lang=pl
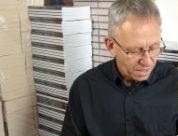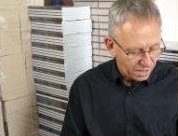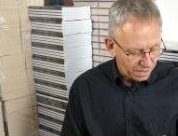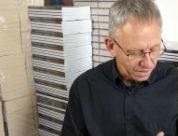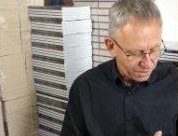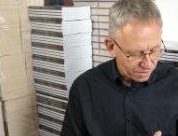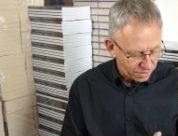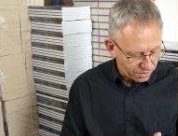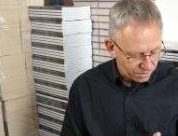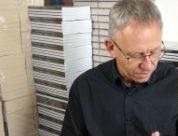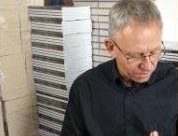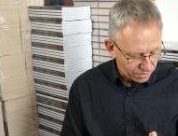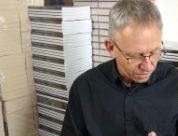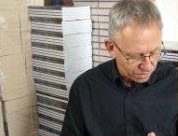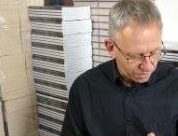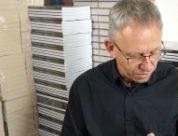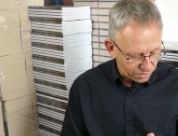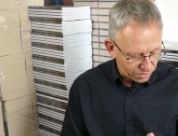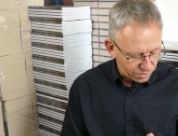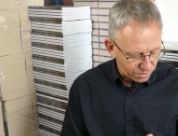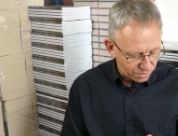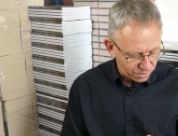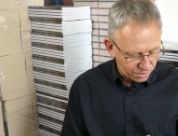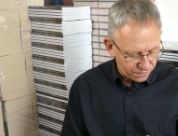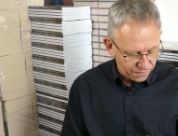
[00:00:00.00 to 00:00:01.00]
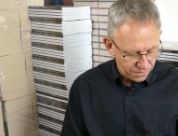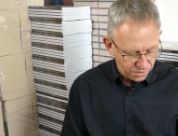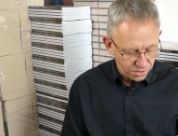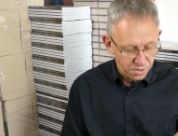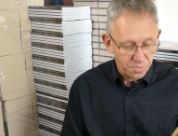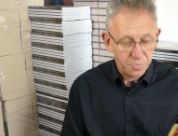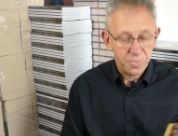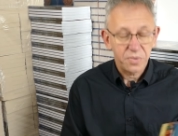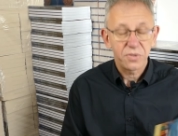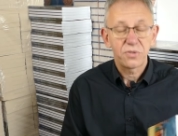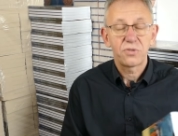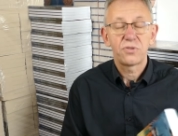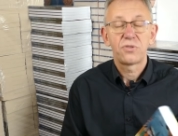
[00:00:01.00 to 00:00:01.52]
i to jest rok
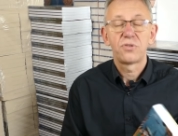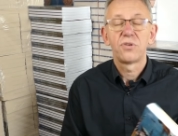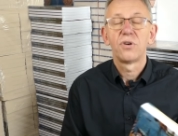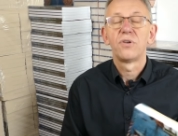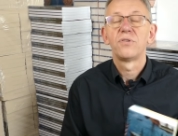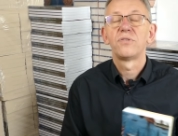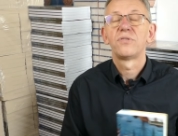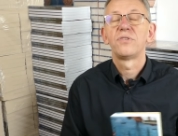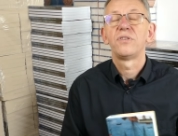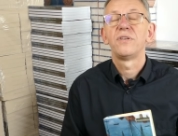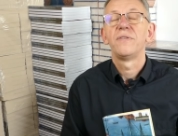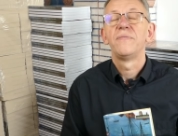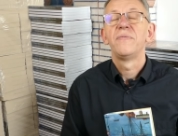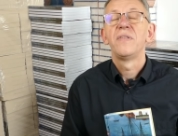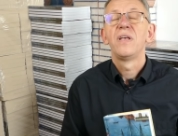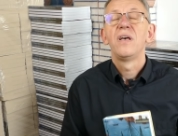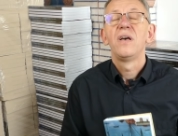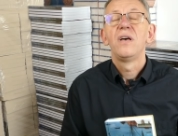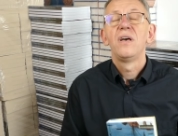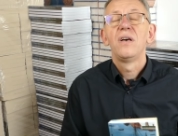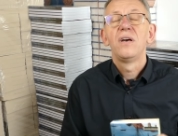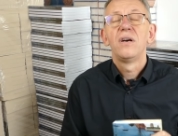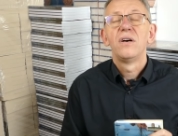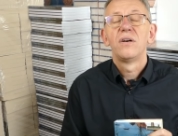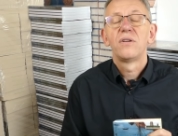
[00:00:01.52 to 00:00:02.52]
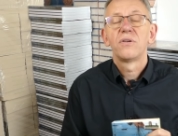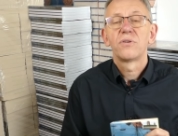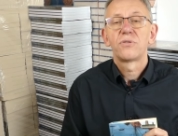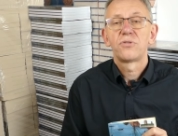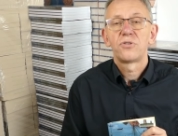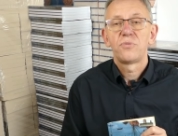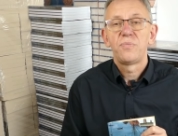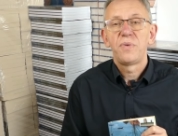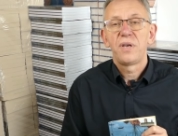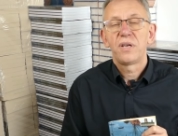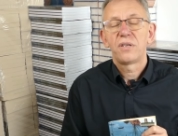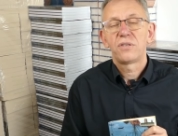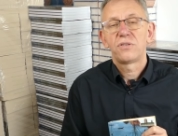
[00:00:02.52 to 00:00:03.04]
1250. Rok
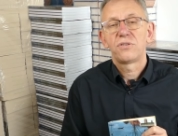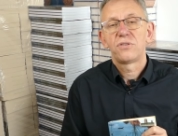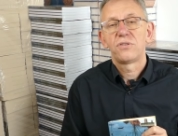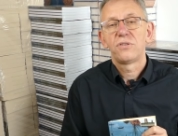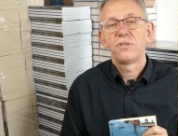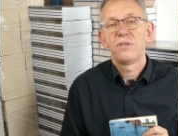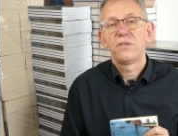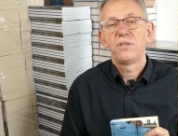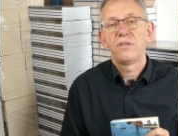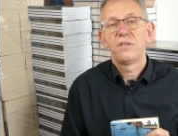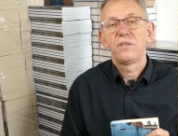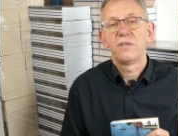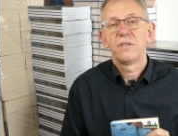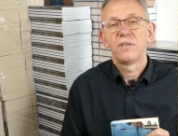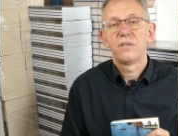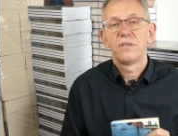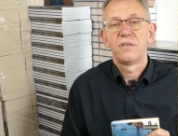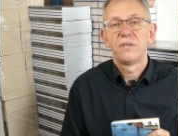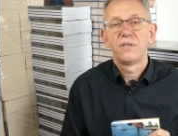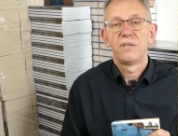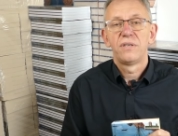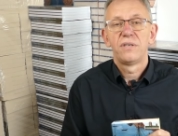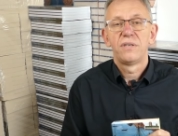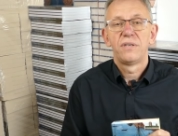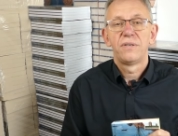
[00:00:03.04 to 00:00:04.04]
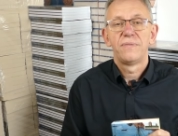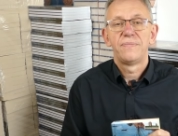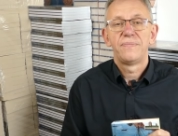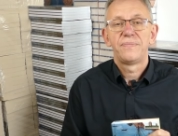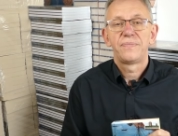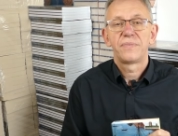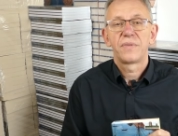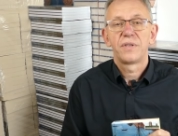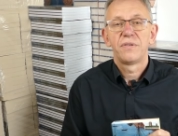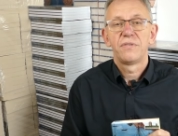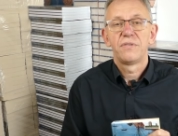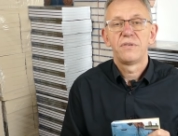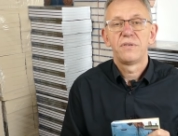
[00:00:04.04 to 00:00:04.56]
śmierci
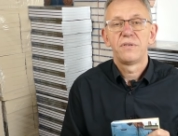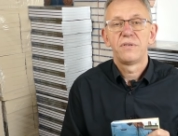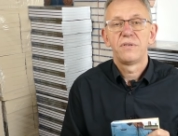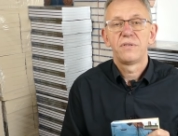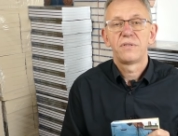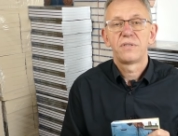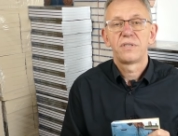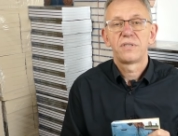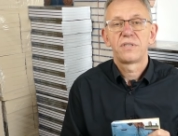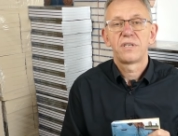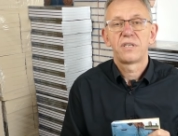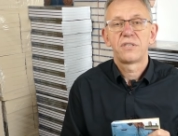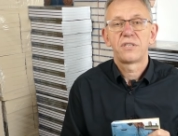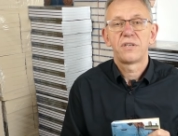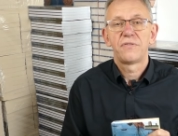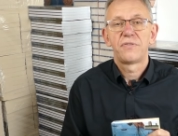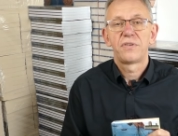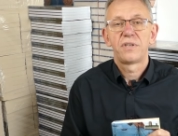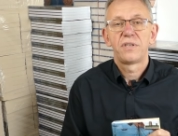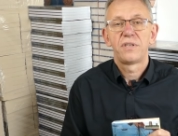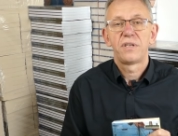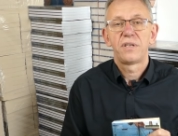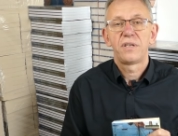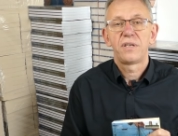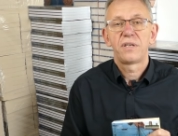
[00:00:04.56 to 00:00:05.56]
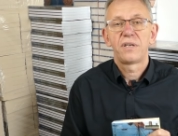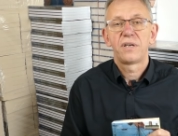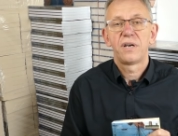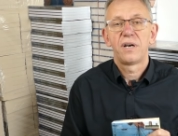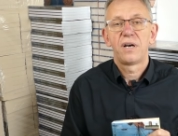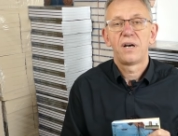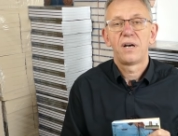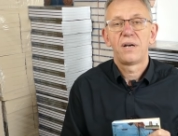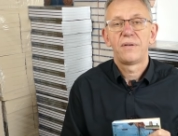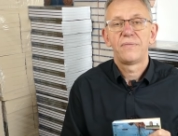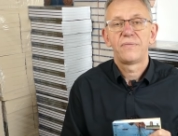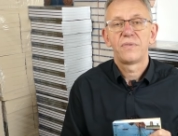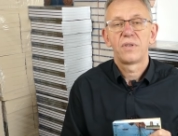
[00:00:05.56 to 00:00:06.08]
cesarza
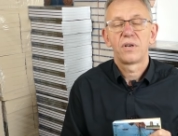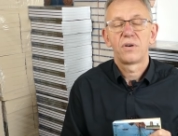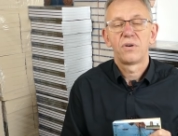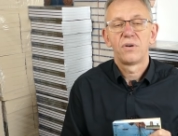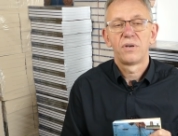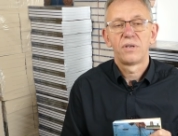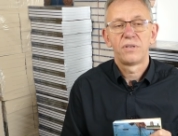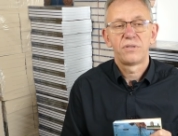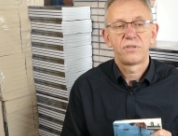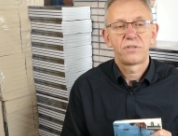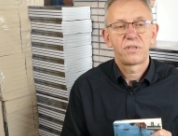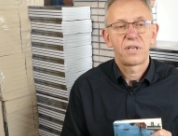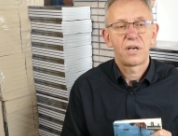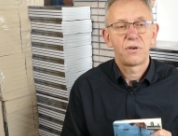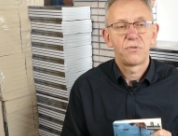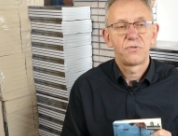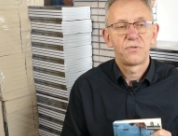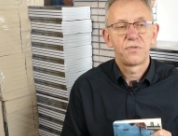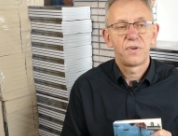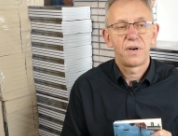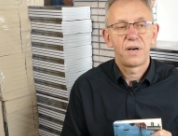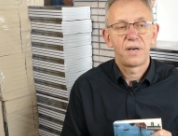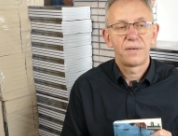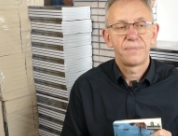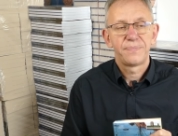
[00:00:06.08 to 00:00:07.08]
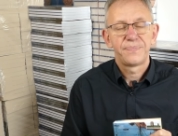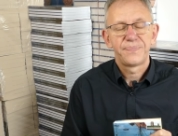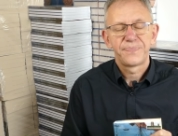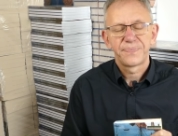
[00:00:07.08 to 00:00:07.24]
Fryderyka Hohenstaufa,